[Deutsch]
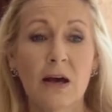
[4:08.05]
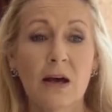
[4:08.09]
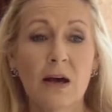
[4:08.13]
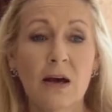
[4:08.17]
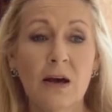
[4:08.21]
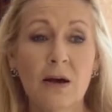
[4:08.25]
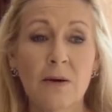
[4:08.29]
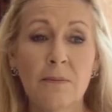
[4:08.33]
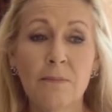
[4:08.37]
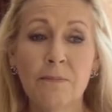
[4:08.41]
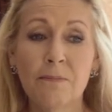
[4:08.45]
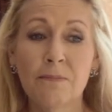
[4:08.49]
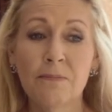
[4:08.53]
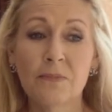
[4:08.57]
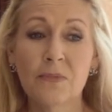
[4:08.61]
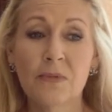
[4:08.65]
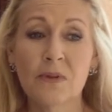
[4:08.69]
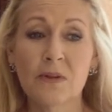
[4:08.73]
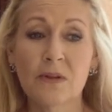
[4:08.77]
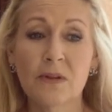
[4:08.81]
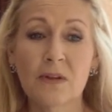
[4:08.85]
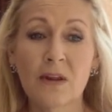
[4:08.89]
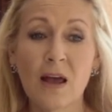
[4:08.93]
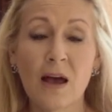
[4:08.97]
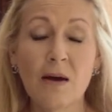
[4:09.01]
Ähm,
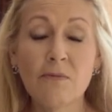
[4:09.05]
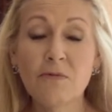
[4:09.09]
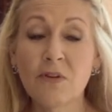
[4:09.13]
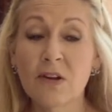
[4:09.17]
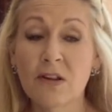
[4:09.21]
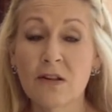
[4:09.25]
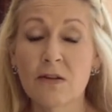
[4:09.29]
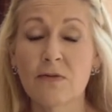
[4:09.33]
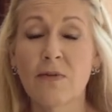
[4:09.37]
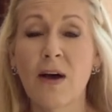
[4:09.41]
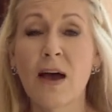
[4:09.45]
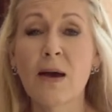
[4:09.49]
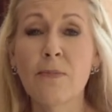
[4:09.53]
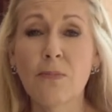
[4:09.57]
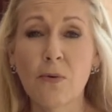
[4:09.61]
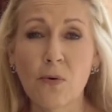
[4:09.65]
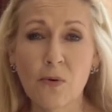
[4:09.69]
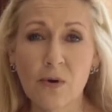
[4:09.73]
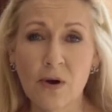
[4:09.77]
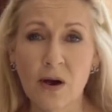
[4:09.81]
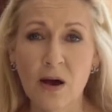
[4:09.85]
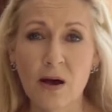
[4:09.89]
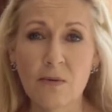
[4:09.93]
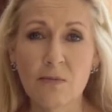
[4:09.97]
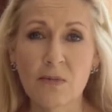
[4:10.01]
da haben wir zwei
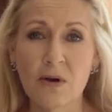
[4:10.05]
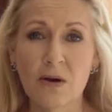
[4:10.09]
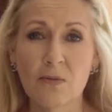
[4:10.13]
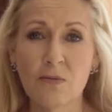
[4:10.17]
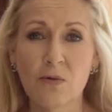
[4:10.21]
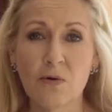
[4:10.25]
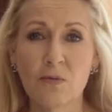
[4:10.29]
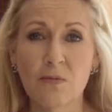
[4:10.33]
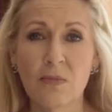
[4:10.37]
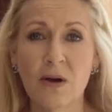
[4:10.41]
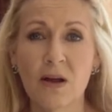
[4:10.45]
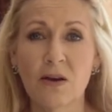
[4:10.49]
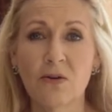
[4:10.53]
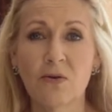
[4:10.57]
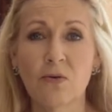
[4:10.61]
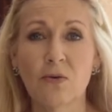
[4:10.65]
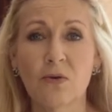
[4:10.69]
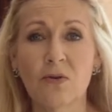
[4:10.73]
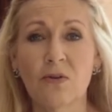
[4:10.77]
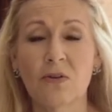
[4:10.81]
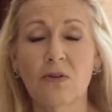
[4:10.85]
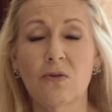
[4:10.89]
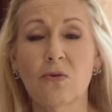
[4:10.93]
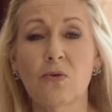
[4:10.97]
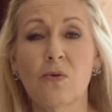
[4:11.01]
Programme im Moment
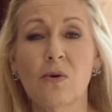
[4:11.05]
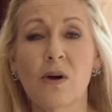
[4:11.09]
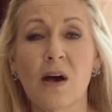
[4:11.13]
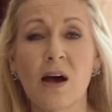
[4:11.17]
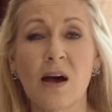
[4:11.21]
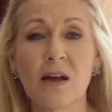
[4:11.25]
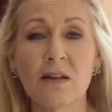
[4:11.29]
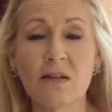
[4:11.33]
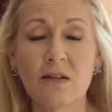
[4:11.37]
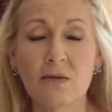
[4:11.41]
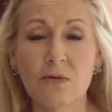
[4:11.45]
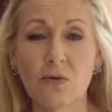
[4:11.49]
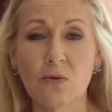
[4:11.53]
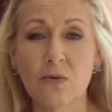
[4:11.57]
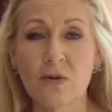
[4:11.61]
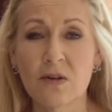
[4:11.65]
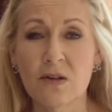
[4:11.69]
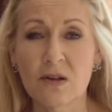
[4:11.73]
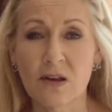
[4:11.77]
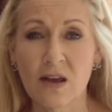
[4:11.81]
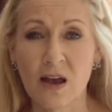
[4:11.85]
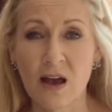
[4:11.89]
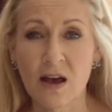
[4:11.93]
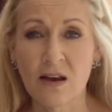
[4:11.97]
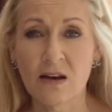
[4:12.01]
und du kannst
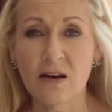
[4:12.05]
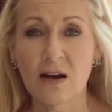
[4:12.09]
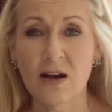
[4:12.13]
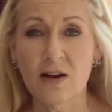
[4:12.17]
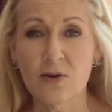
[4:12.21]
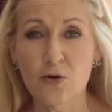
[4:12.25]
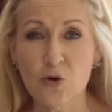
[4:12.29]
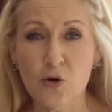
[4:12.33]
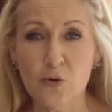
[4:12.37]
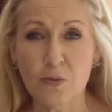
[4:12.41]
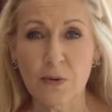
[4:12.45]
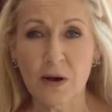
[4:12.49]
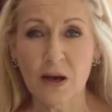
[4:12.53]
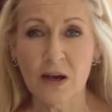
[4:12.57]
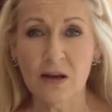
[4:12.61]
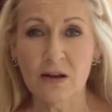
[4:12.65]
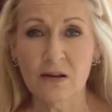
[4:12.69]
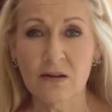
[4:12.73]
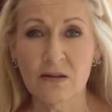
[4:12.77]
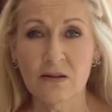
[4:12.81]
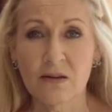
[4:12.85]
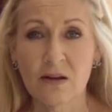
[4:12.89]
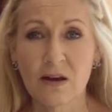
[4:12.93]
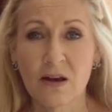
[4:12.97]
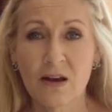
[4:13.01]
uns gerne
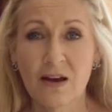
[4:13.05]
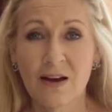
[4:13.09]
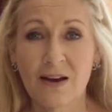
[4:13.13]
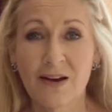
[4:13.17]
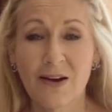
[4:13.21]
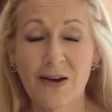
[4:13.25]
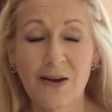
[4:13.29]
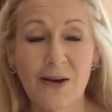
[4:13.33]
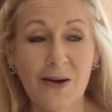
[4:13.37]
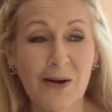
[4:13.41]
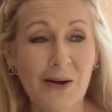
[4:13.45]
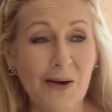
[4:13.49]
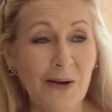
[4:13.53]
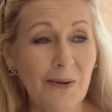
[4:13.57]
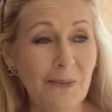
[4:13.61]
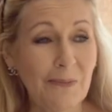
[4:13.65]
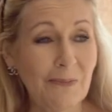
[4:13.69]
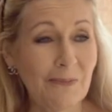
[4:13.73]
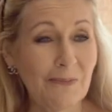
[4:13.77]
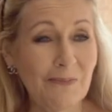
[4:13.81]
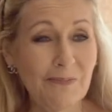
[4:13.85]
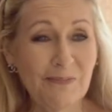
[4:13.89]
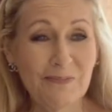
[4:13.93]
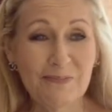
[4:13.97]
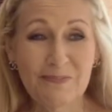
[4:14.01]
ansprechen.
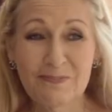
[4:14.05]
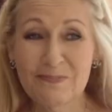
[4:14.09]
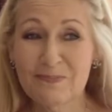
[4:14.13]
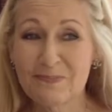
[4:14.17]
Ähm,